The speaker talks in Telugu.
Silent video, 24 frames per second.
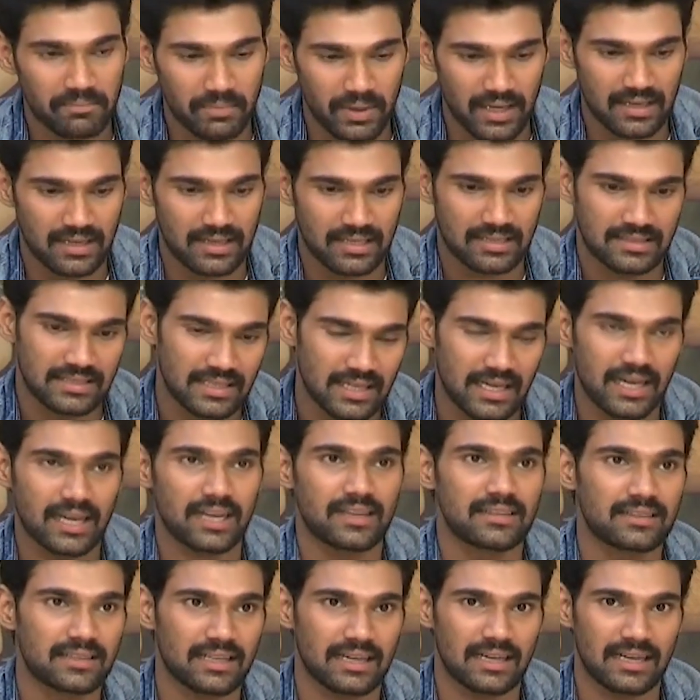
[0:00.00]
బట్ సార్
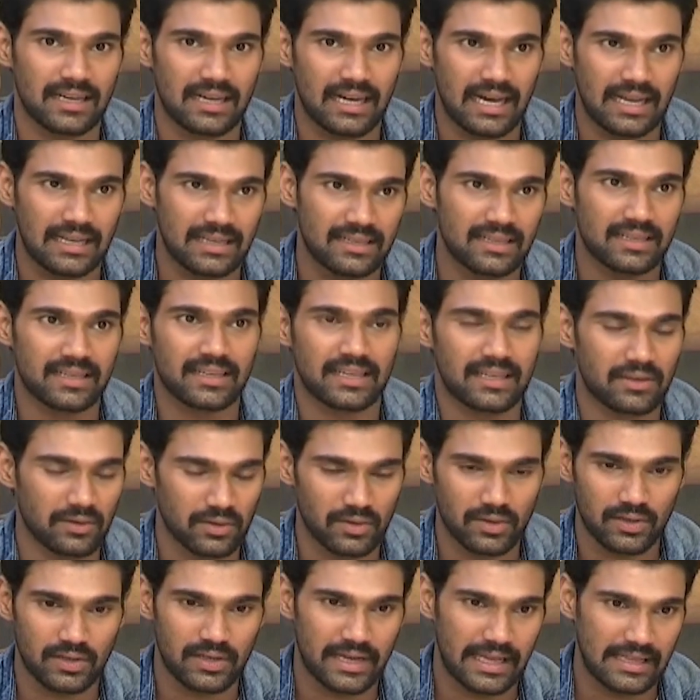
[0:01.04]
అన్ని
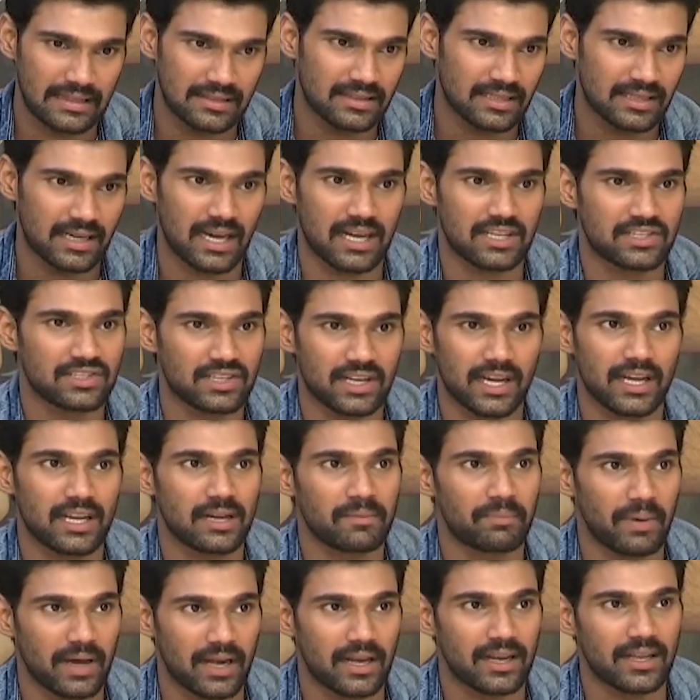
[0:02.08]
యూనో ఎంత
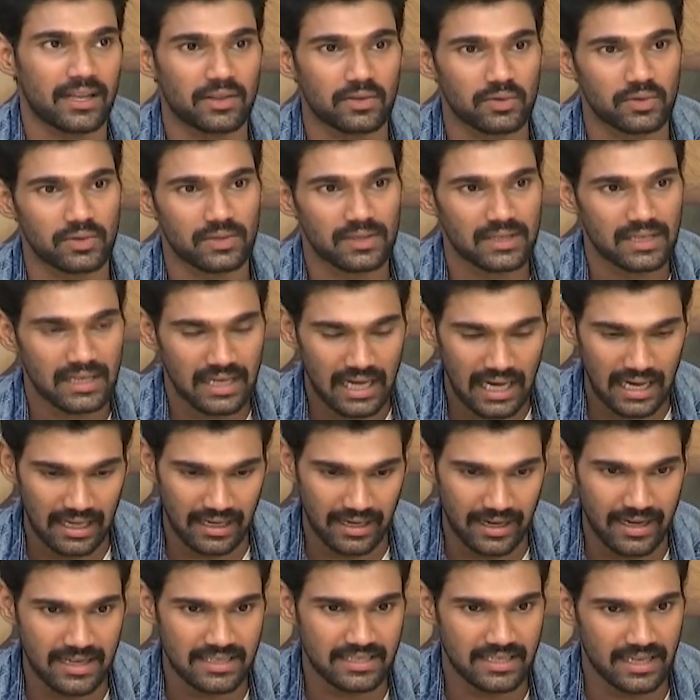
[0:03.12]
ఖర్చుకైనా పర్లేదు ఆ
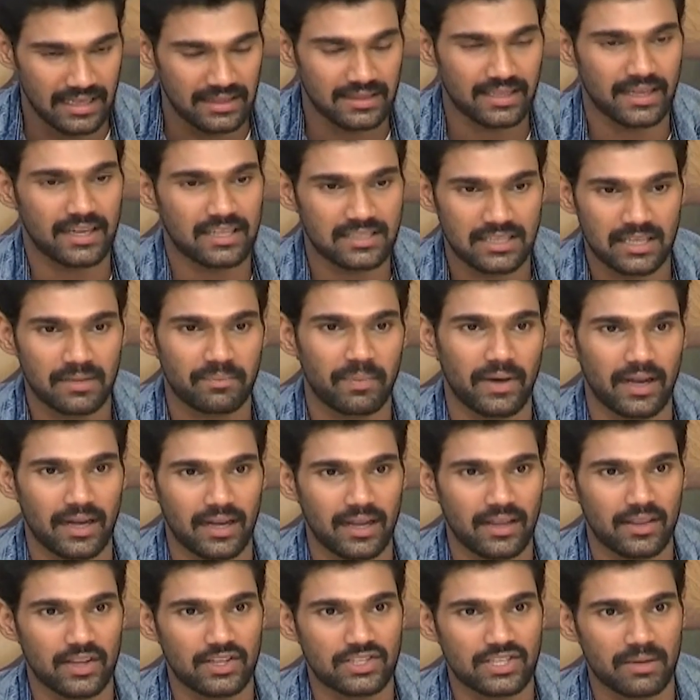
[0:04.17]
రైట్స్ ఎంతైనా సరే
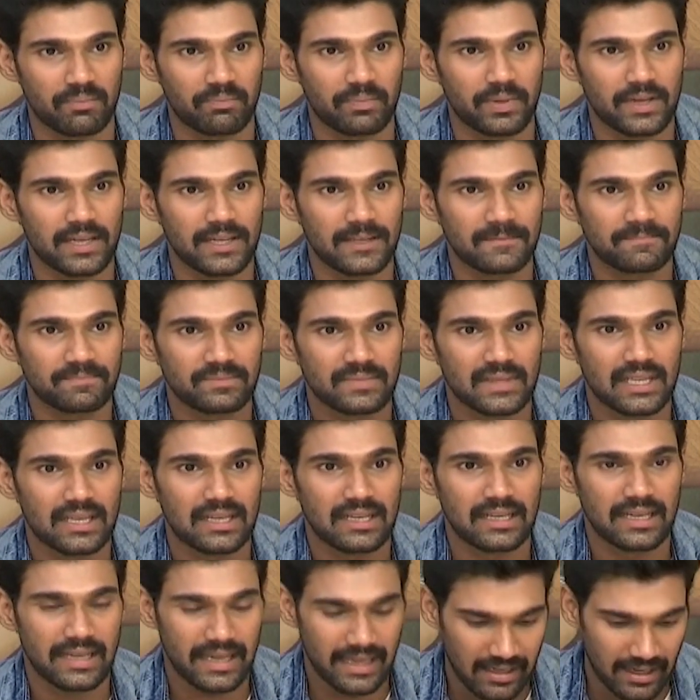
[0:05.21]
పర్లేదు అని చెప్పి
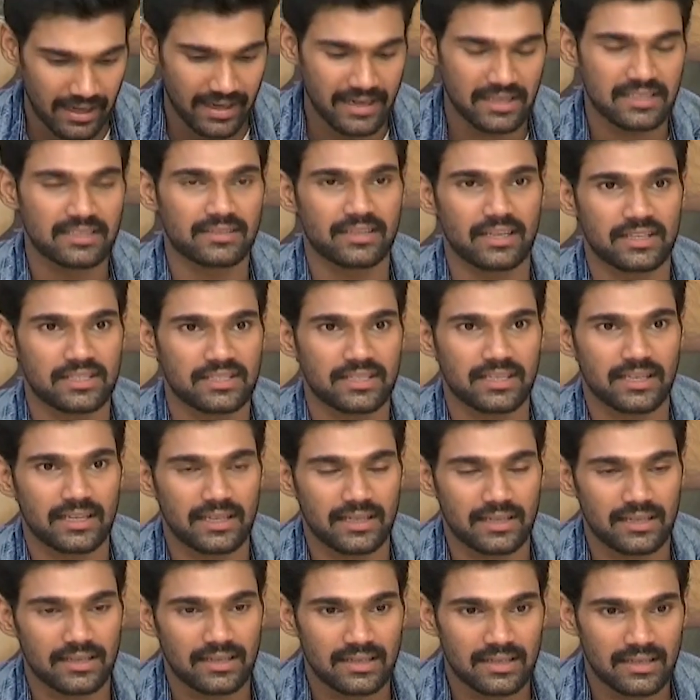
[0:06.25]
ఈ రైట్స్ తెచ్చి
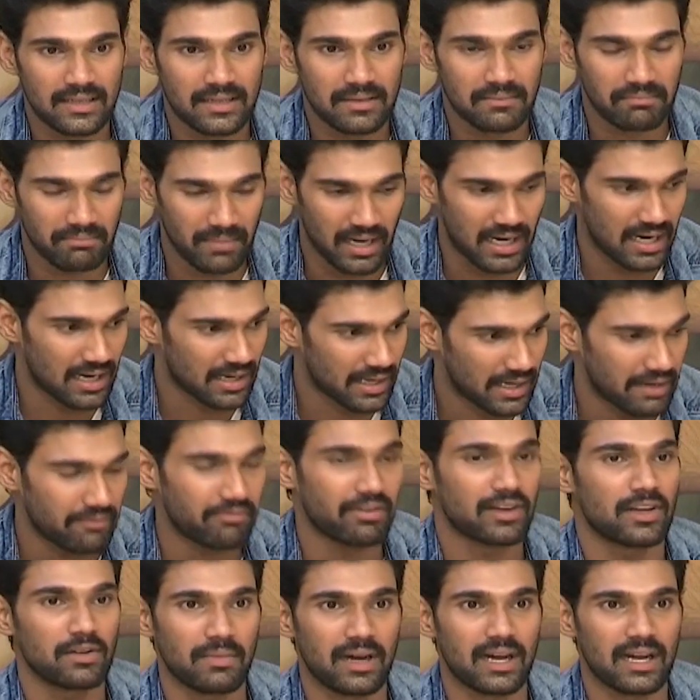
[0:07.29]
మాకు
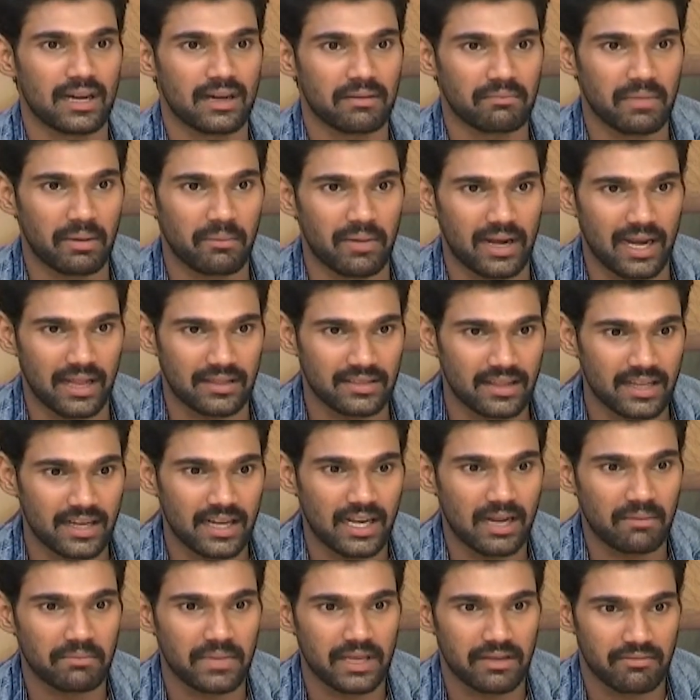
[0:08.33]
ఇవ్వటం మా మమ్మల్ని అందరిని
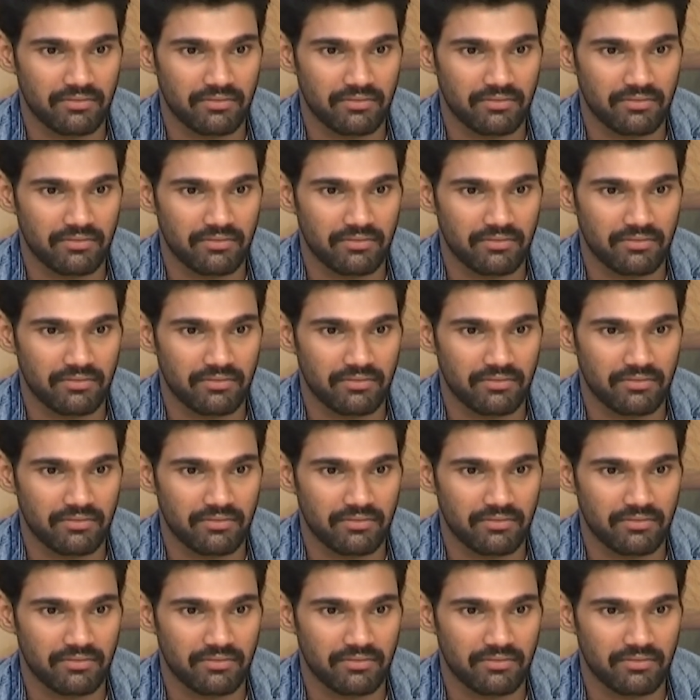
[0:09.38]
నమ్మి